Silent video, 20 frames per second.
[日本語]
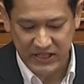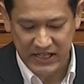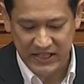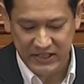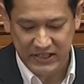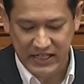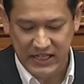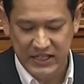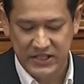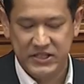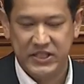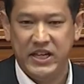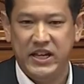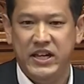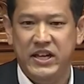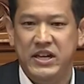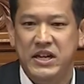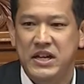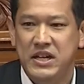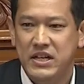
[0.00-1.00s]
案に対し
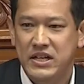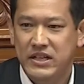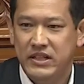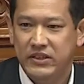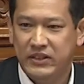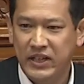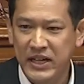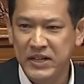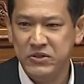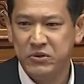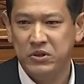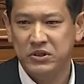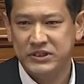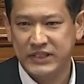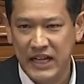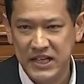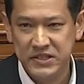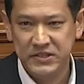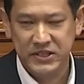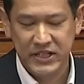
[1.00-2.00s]
て、断固
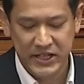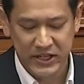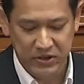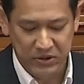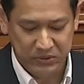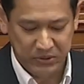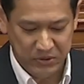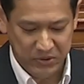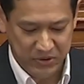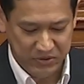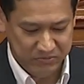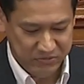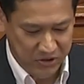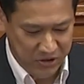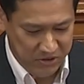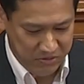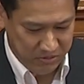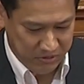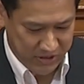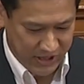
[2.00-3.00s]
賛成の討論
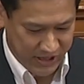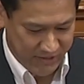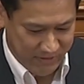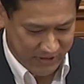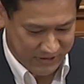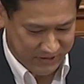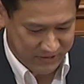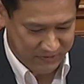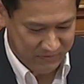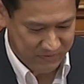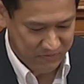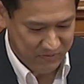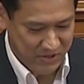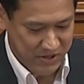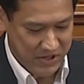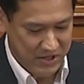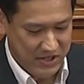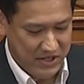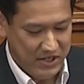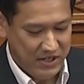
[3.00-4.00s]
を行います。
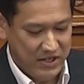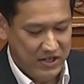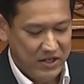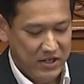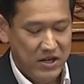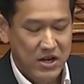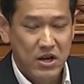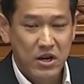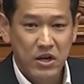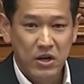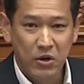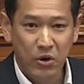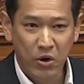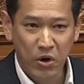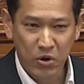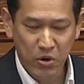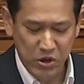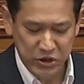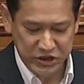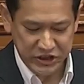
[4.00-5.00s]

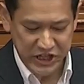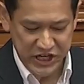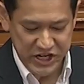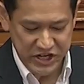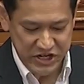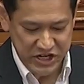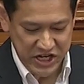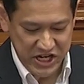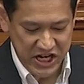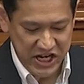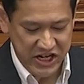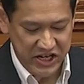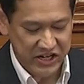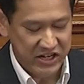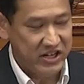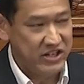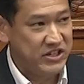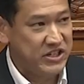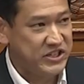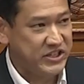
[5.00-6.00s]
老後資金に
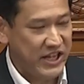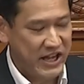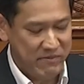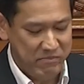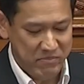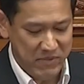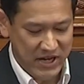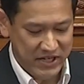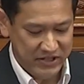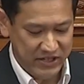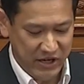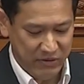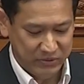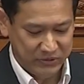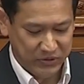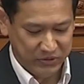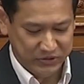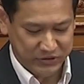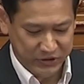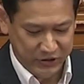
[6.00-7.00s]
2000万円不
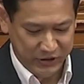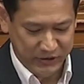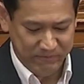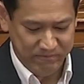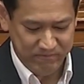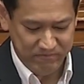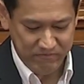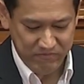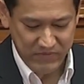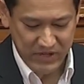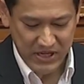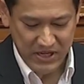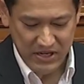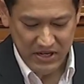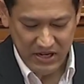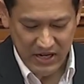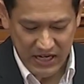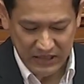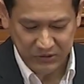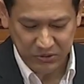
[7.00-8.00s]
足する。
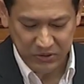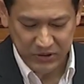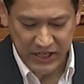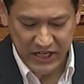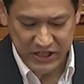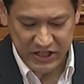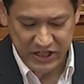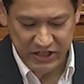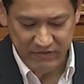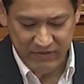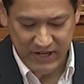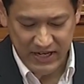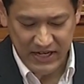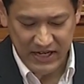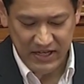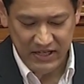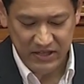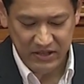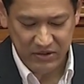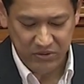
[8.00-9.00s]
麻生大臣
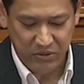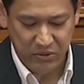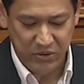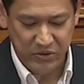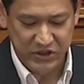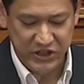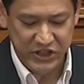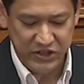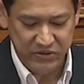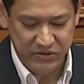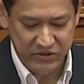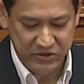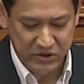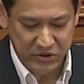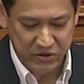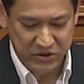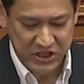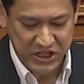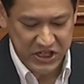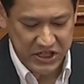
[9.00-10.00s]
は、この金融
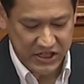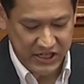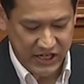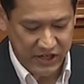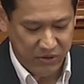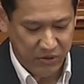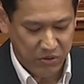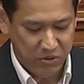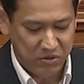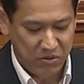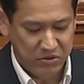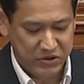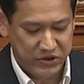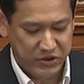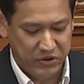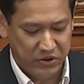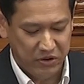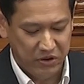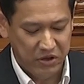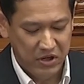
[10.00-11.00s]
調審委員会の報告
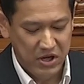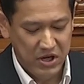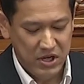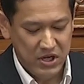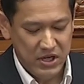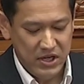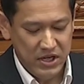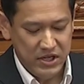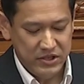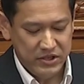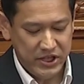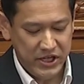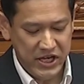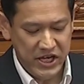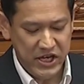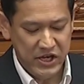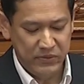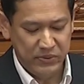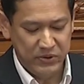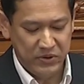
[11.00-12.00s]
書を、
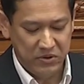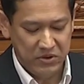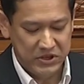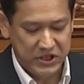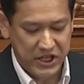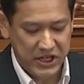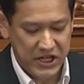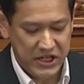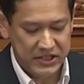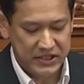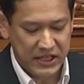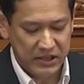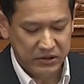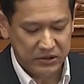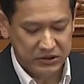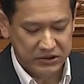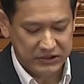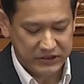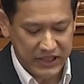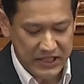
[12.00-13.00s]
政府の政
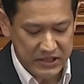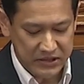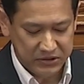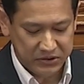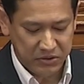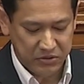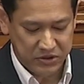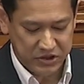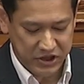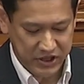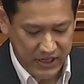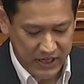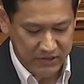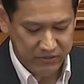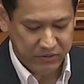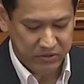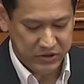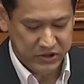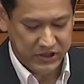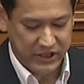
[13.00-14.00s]
策スタンスと違う
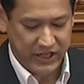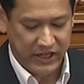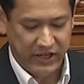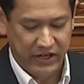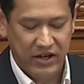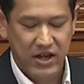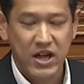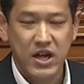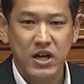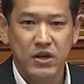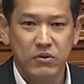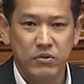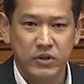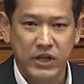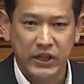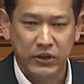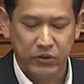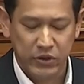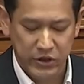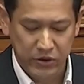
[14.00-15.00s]
として、
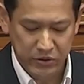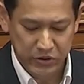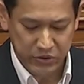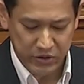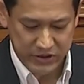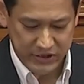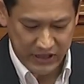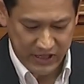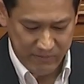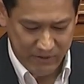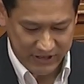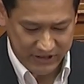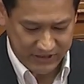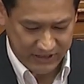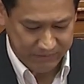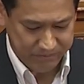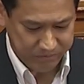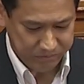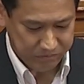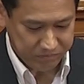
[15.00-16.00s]
受け取りを拒否されました。
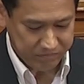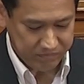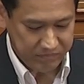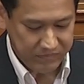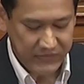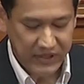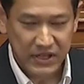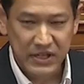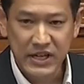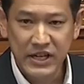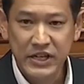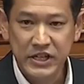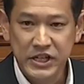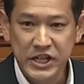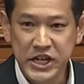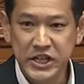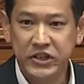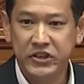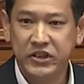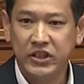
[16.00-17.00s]

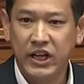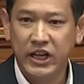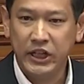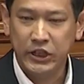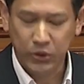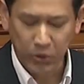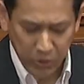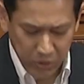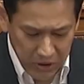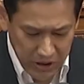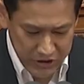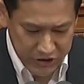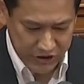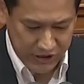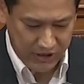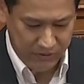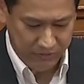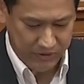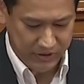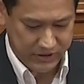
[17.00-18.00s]
一体どこが
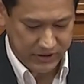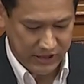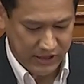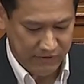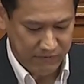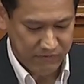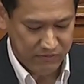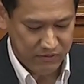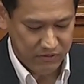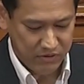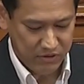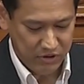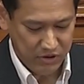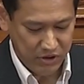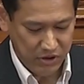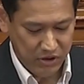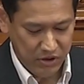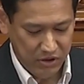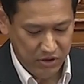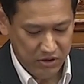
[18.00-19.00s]
違うんですか
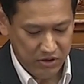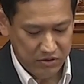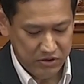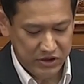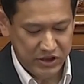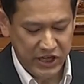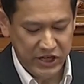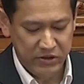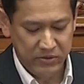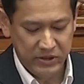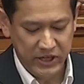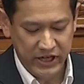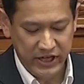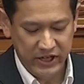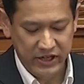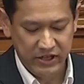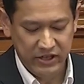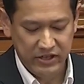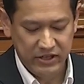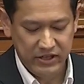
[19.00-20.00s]
?2004
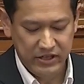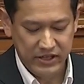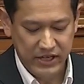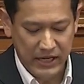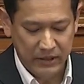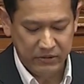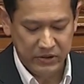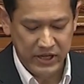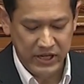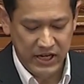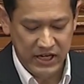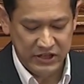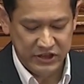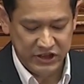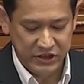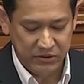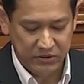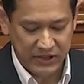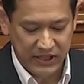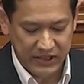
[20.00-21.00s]
年、100年安
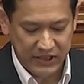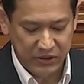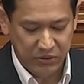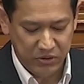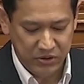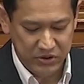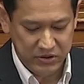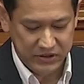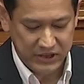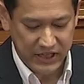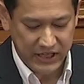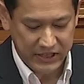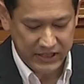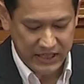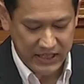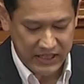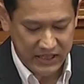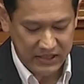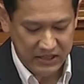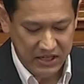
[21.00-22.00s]
心の名で導入され
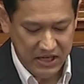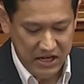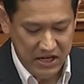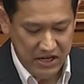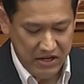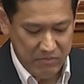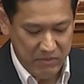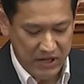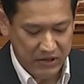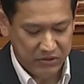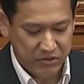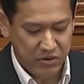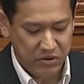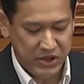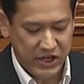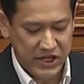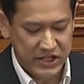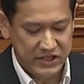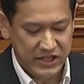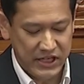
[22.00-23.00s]
たマクロ
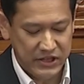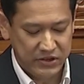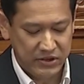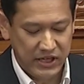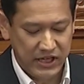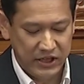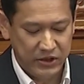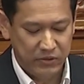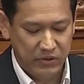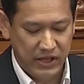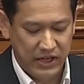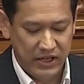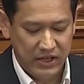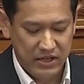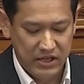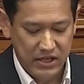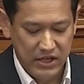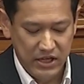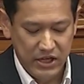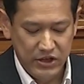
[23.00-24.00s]
経済スライド
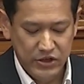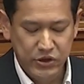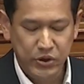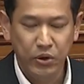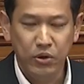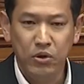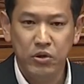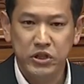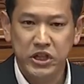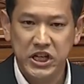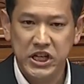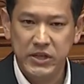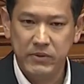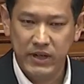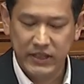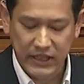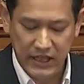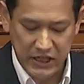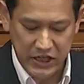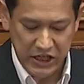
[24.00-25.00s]
は、長期に
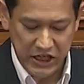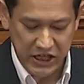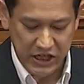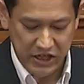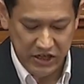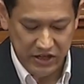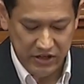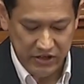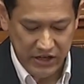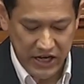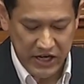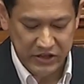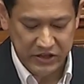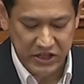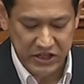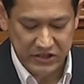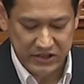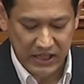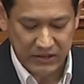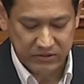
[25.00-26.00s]
わたり年
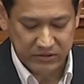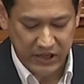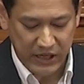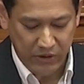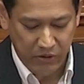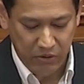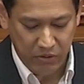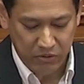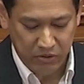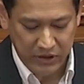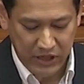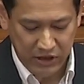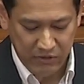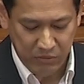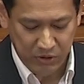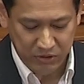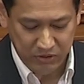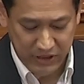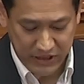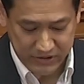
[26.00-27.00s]
金削減を行う
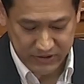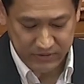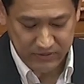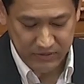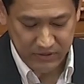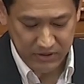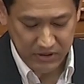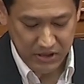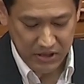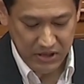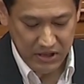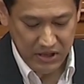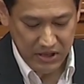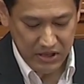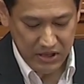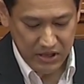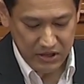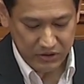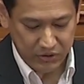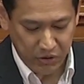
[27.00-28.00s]
ものです。
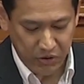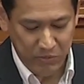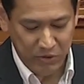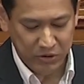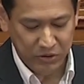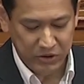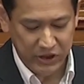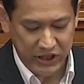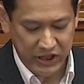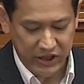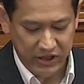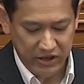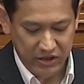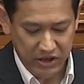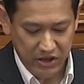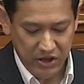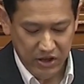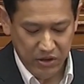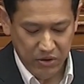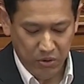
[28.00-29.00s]
その下
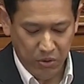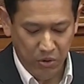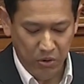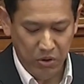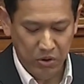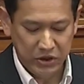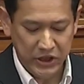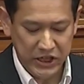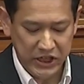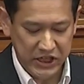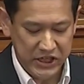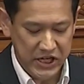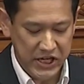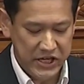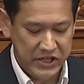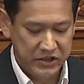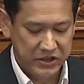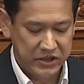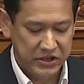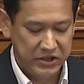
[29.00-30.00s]
で、公的
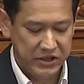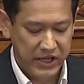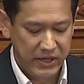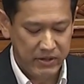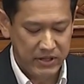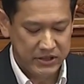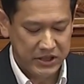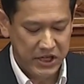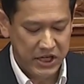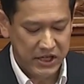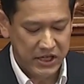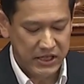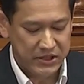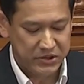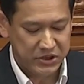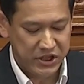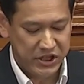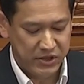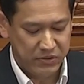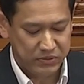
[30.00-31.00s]
年金では生活
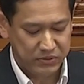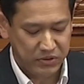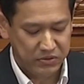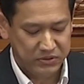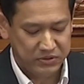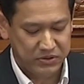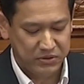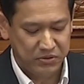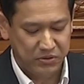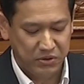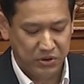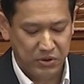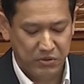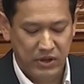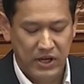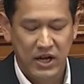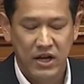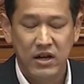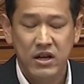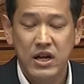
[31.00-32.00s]
費に不足すること
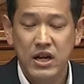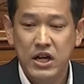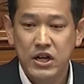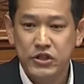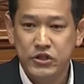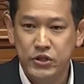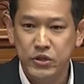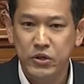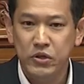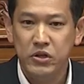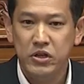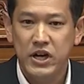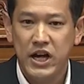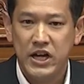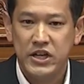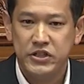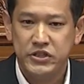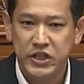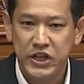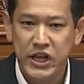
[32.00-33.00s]
は、従
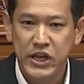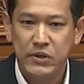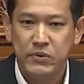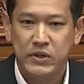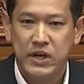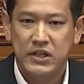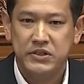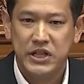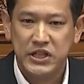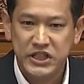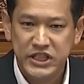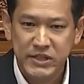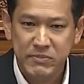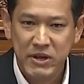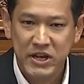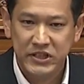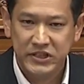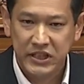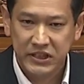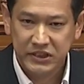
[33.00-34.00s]
来政府が説
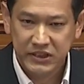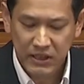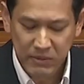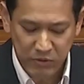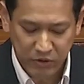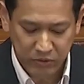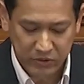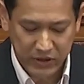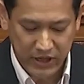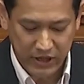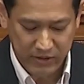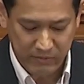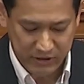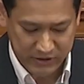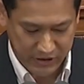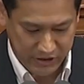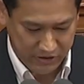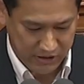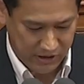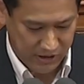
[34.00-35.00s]
明してきたものではありま
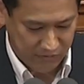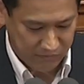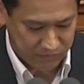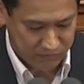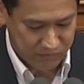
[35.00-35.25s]
せんか。